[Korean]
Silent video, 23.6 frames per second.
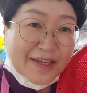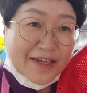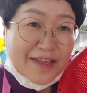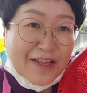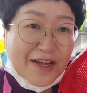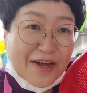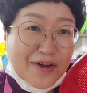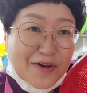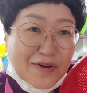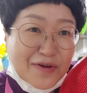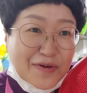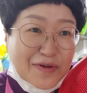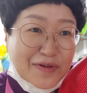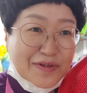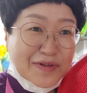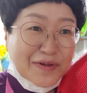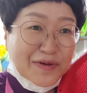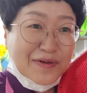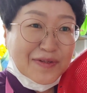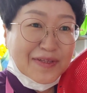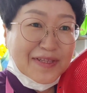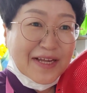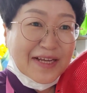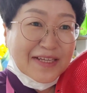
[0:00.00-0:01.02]

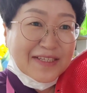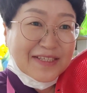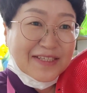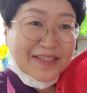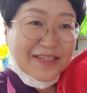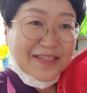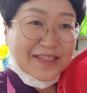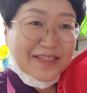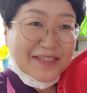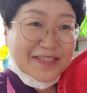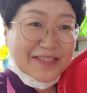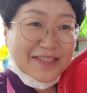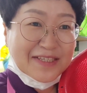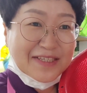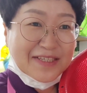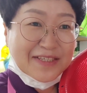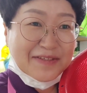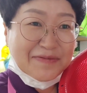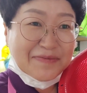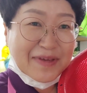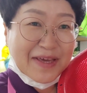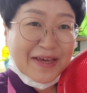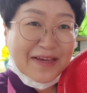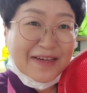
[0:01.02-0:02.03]
뜯어온 꽃다지
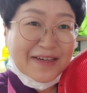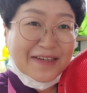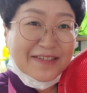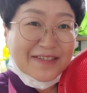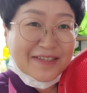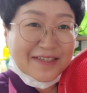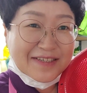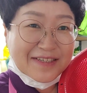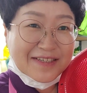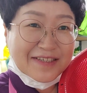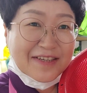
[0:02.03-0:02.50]
지금 깨끗이